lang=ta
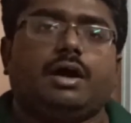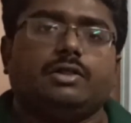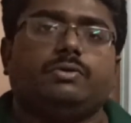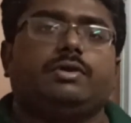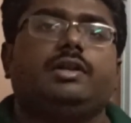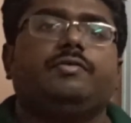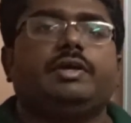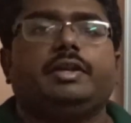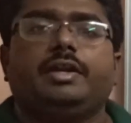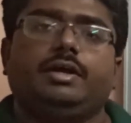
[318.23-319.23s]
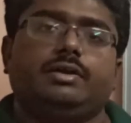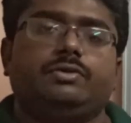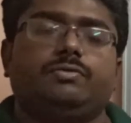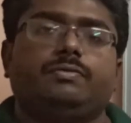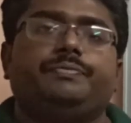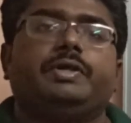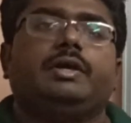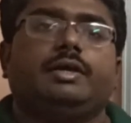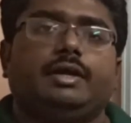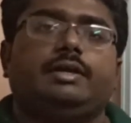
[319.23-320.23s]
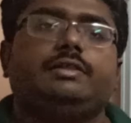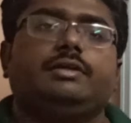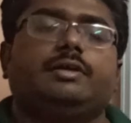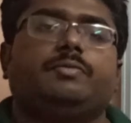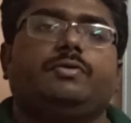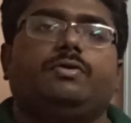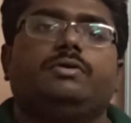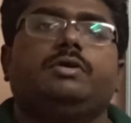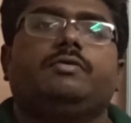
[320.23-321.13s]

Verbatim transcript: அதோட லெவலிங் ரீடிங் எடுத்துக்குவோம் எடுத்துகிட்டு என்ன பண்ணுவோம்